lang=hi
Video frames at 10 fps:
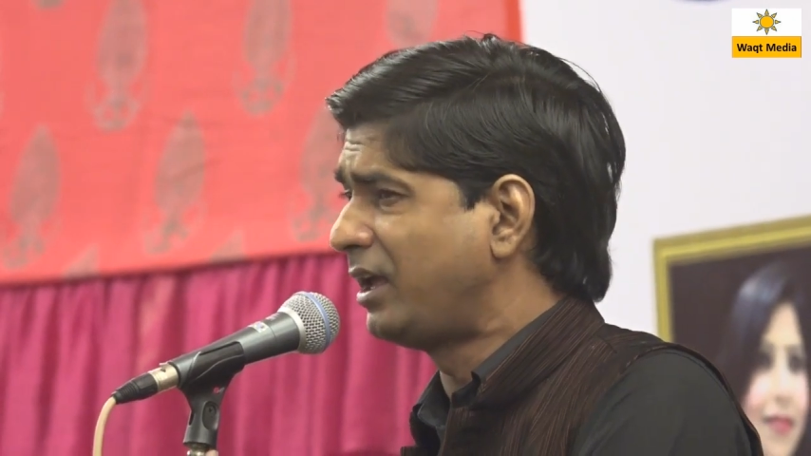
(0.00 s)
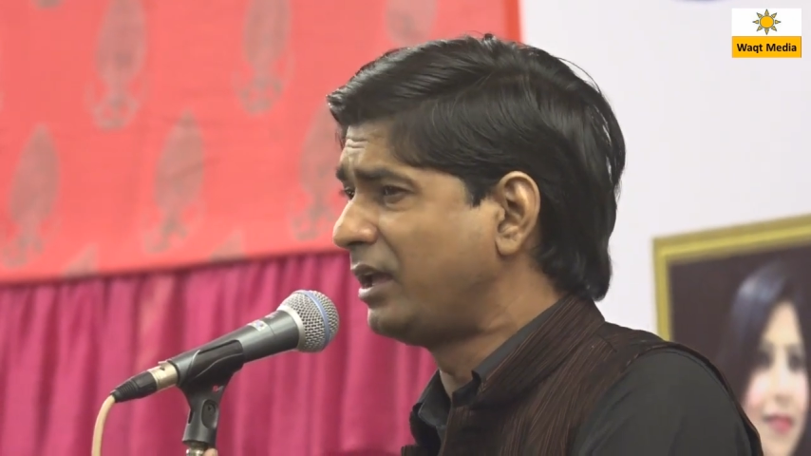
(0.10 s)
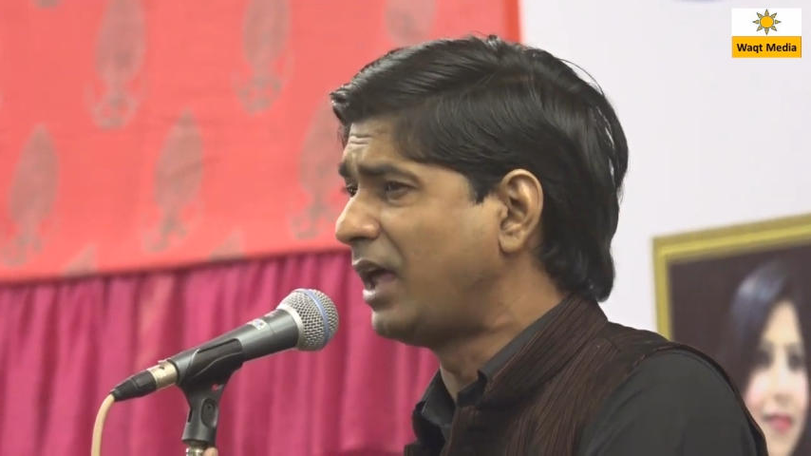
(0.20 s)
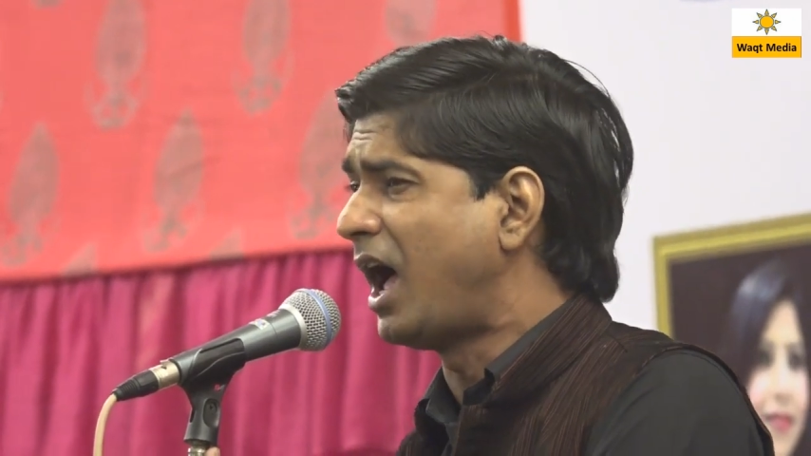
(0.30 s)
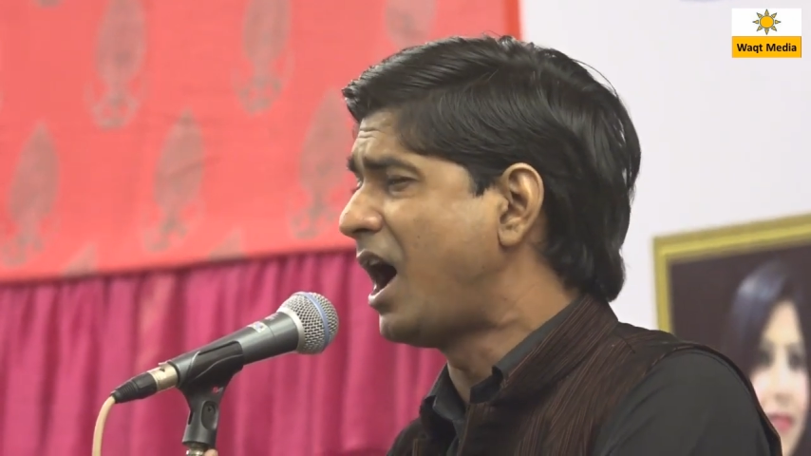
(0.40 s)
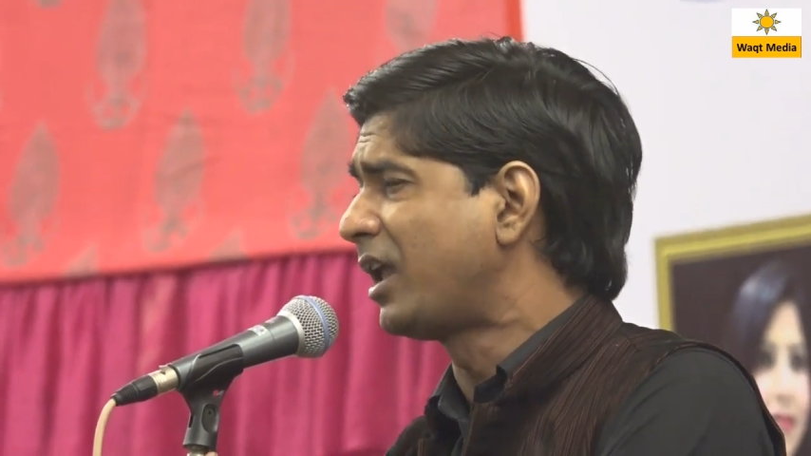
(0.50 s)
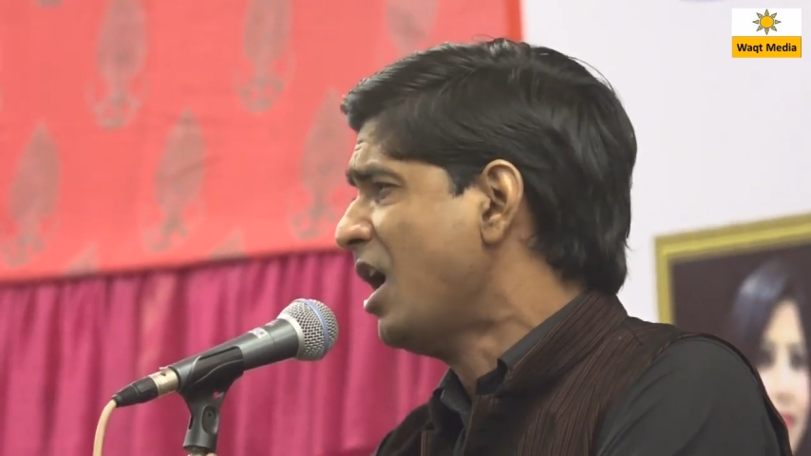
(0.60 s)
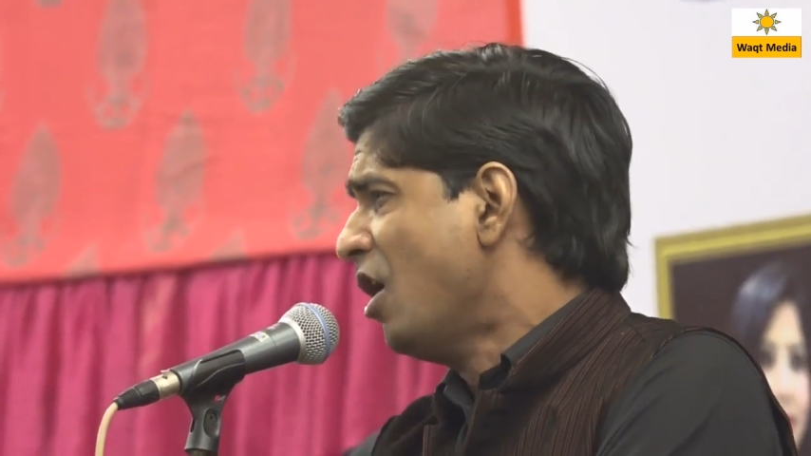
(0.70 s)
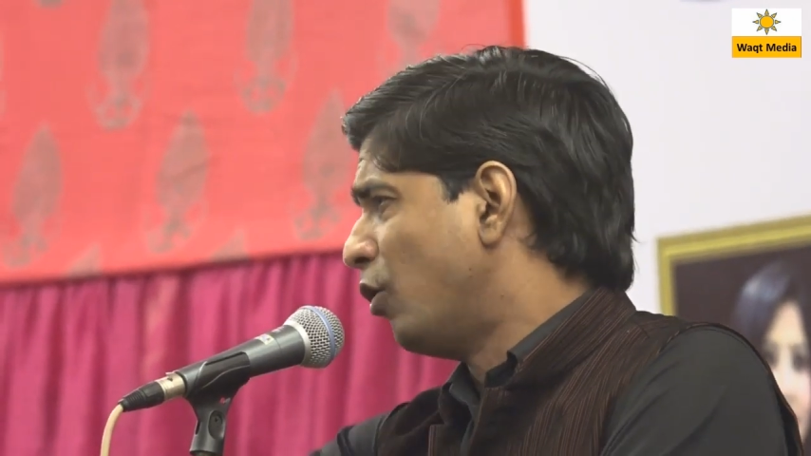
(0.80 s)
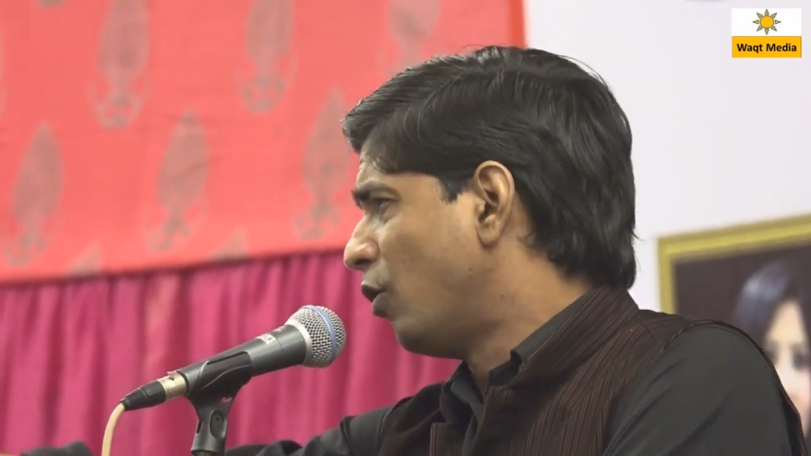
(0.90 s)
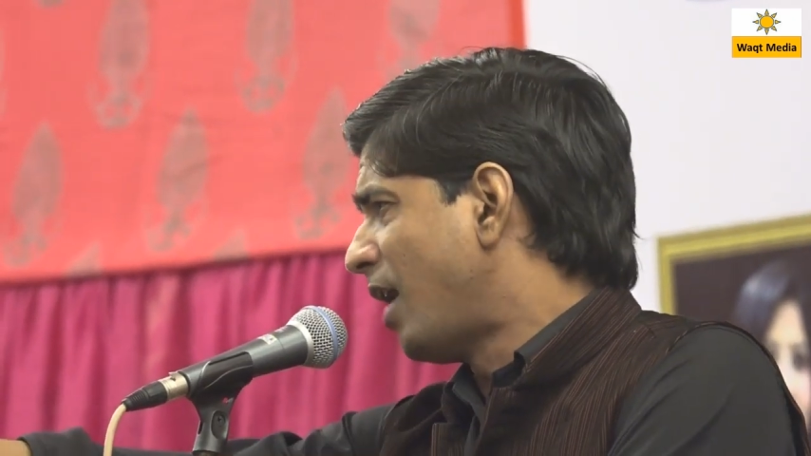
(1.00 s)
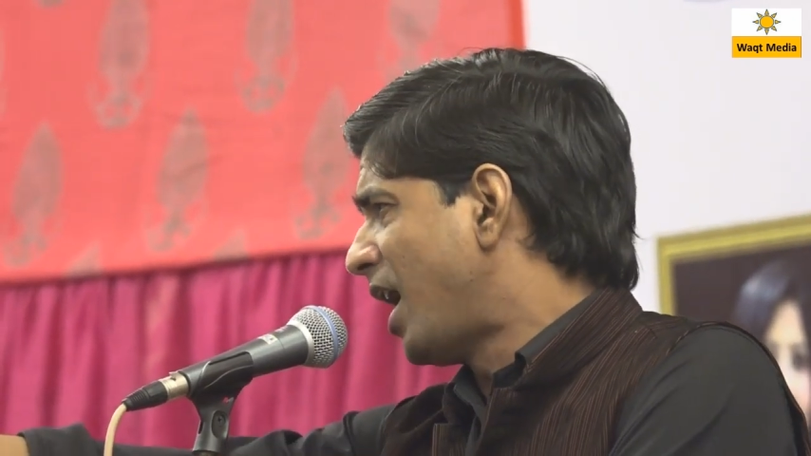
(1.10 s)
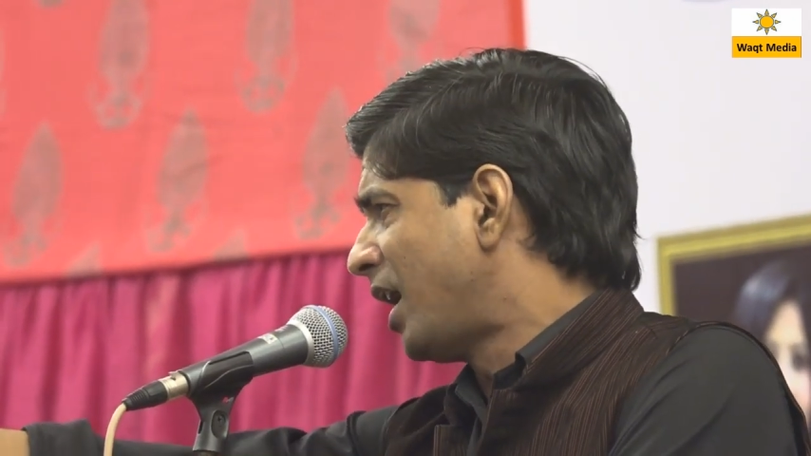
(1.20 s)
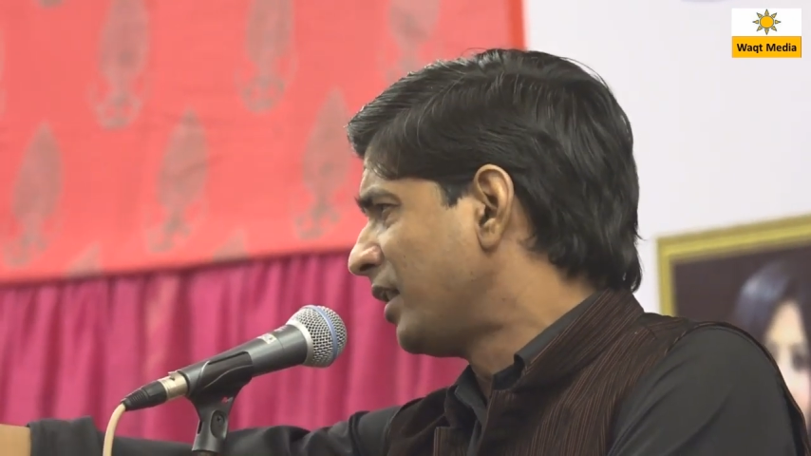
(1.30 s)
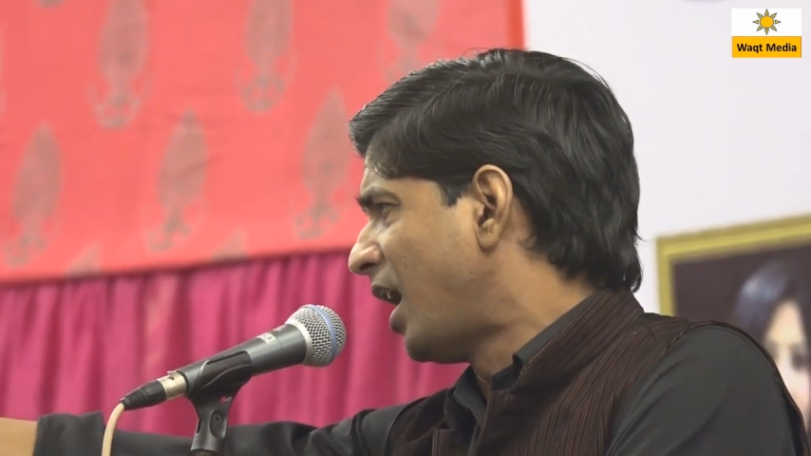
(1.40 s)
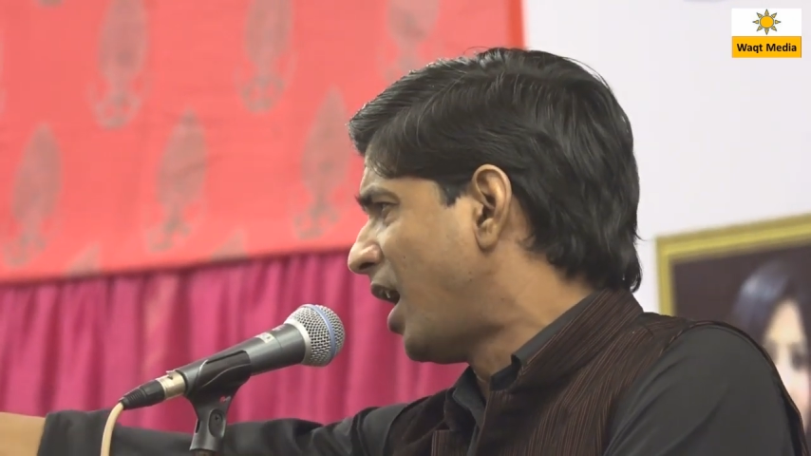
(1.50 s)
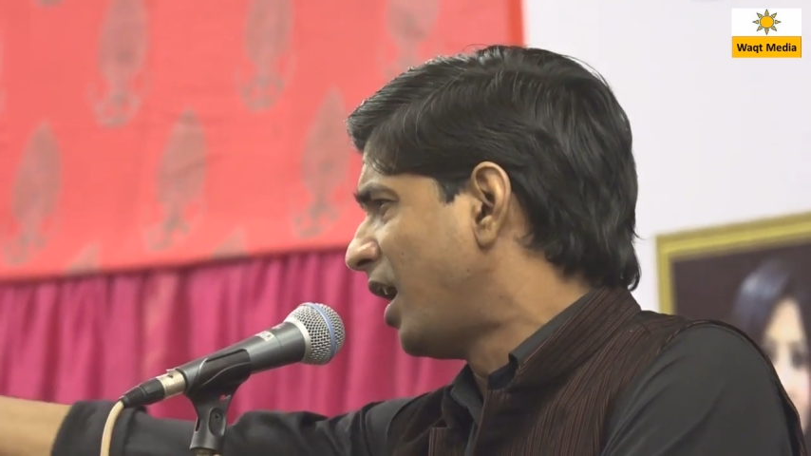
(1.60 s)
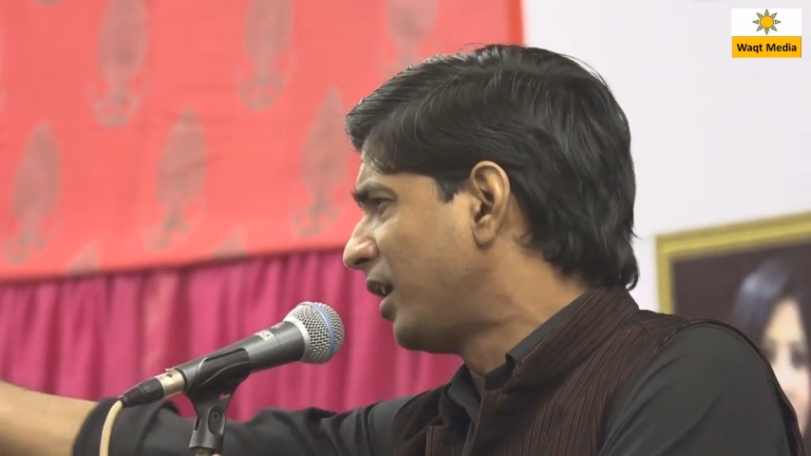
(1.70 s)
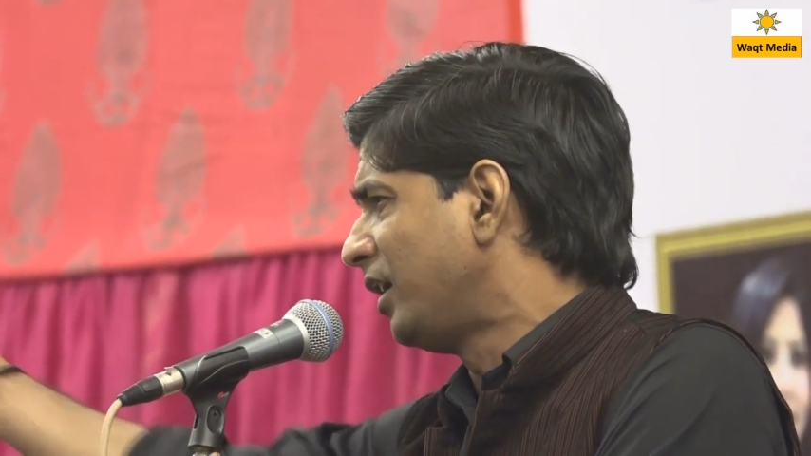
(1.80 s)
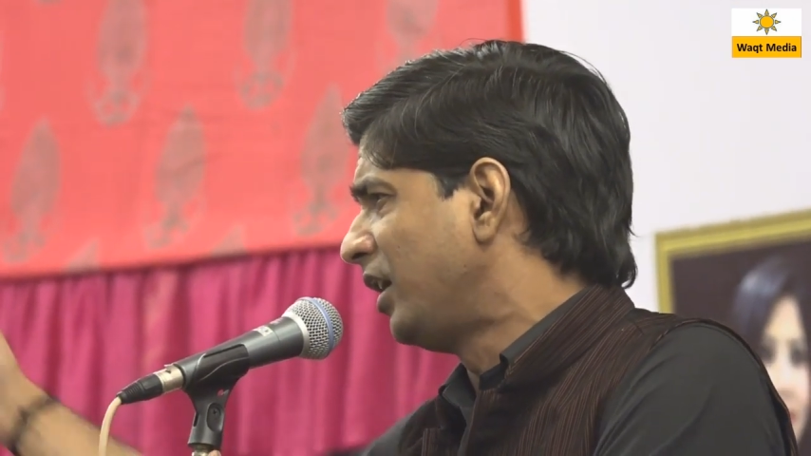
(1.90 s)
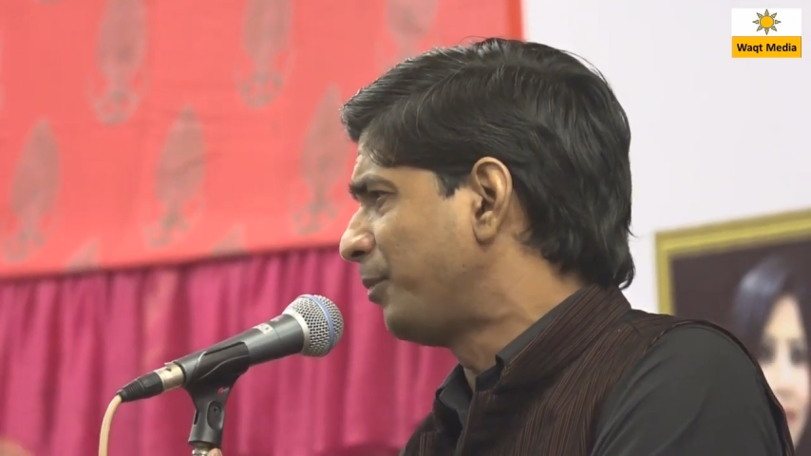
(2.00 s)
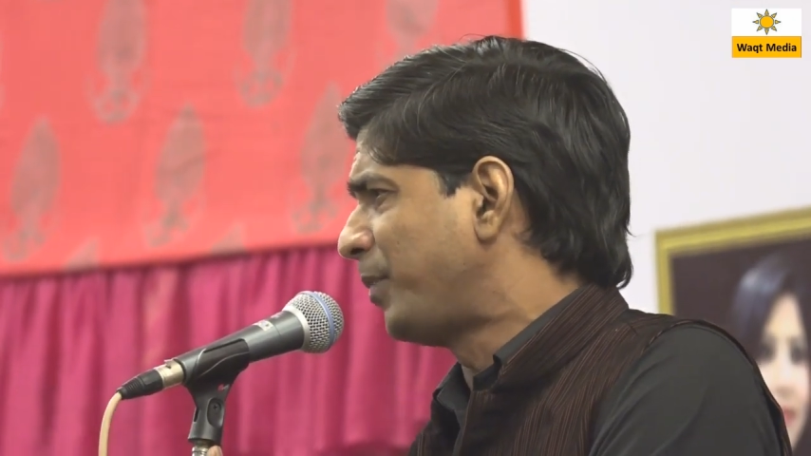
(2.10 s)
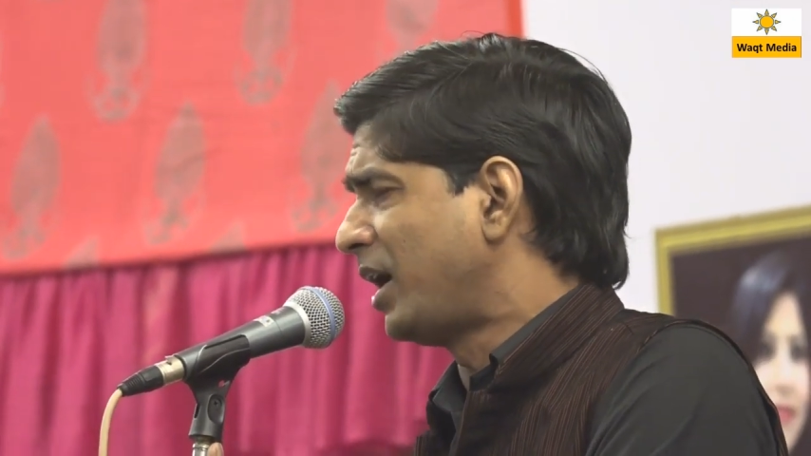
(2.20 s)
बेदार हुआ नारी